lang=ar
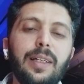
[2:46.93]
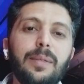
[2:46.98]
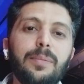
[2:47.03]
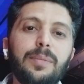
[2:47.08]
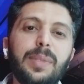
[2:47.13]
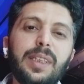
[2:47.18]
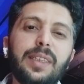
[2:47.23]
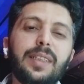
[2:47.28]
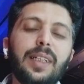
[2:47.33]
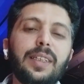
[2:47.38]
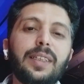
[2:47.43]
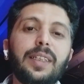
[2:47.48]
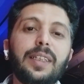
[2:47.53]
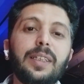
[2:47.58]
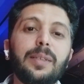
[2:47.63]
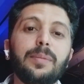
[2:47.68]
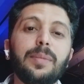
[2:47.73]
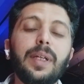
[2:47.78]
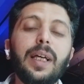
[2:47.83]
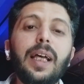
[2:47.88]

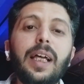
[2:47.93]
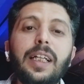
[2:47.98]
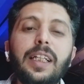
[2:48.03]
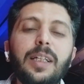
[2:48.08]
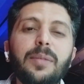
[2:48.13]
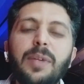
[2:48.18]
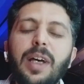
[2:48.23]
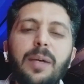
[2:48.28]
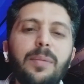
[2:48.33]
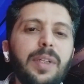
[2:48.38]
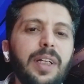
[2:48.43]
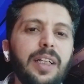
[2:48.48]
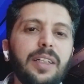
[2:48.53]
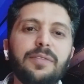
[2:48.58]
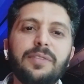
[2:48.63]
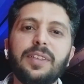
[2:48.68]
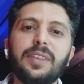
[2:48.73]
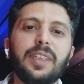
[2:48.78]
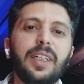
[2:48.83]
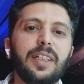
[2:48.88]
بالتدريب احنا ما
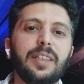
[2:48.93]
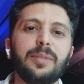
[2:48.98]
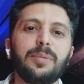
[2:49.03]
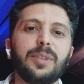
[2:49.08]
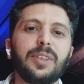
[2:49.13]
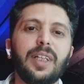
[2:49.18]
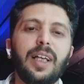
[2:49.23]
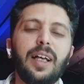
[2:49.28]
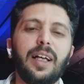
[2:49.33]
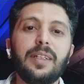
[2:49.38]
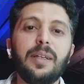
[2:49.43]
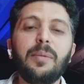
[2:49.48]
بنعرف ندرب صح